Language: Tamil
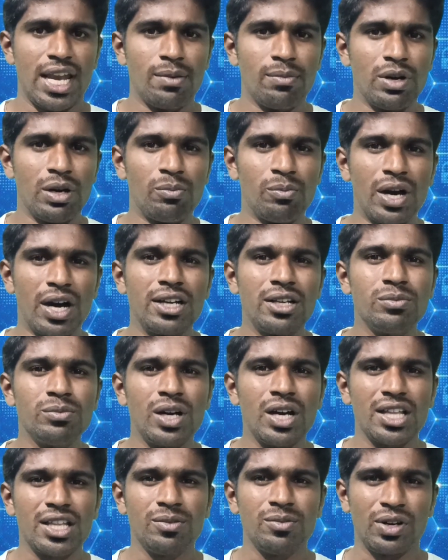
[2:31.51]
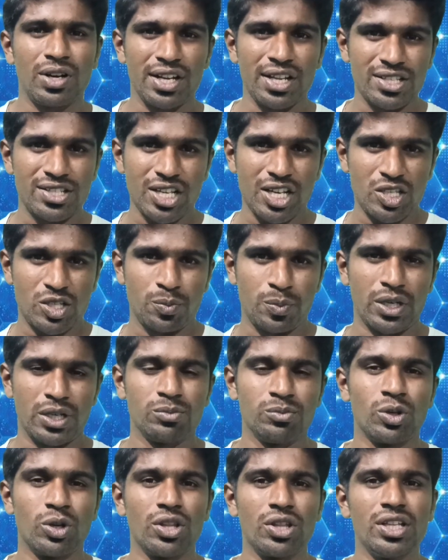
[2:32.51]
நம்ம மறு மாதம் ரீசார்ஜ்
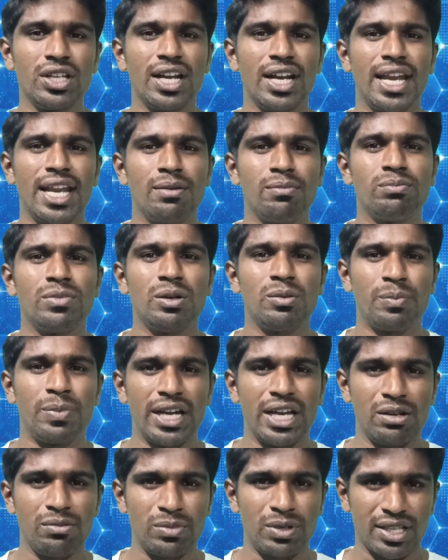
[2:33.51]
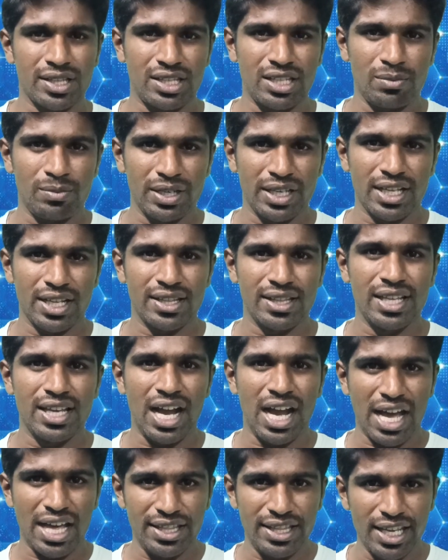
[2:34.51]
பண்ணும் பொழுது நம்ம பயன்படுத்தாமல்
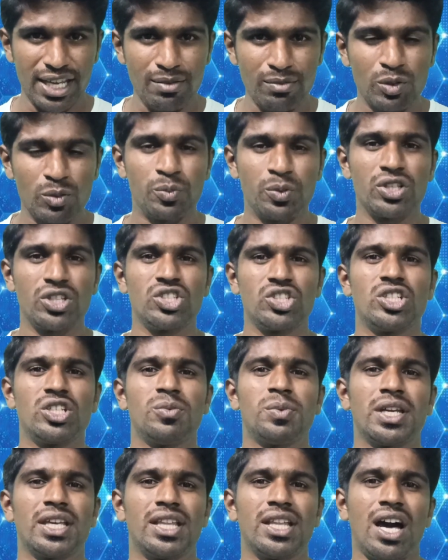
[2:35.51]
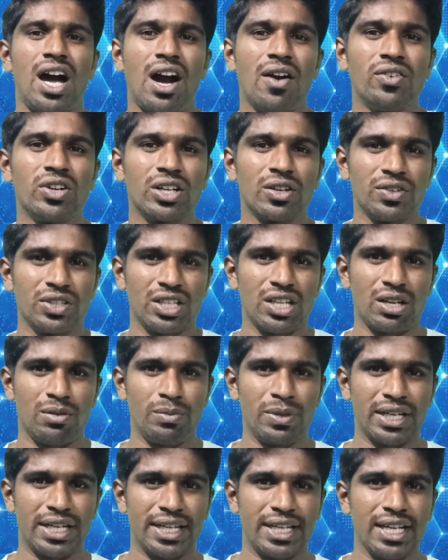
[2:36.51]
இருந்த அதே முப்பது ஜிபியை தான் அவங்க வந்து
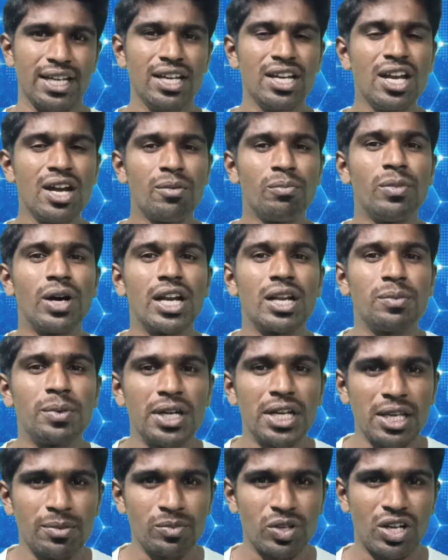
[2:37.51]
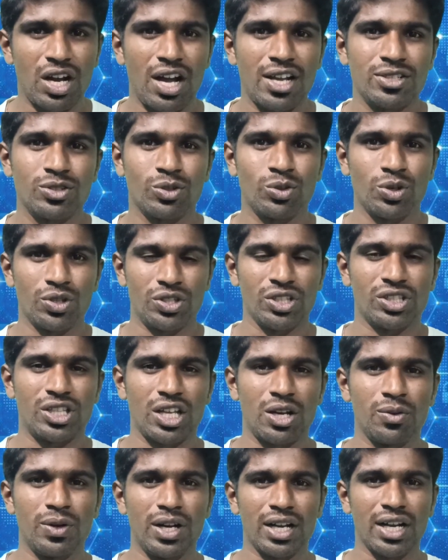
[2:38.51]
நம்மக்கிட்ட மறுபடியும் காசு கொடுத்து
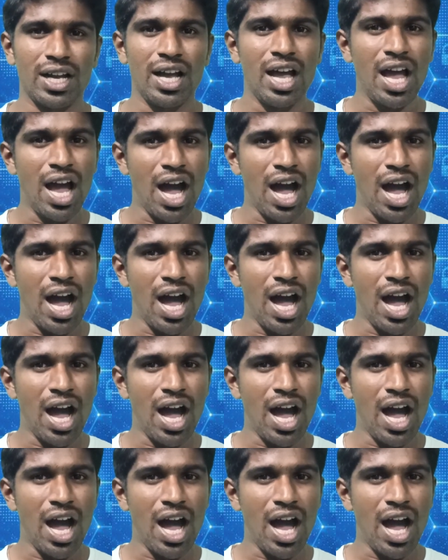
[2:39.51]
தருவாங்க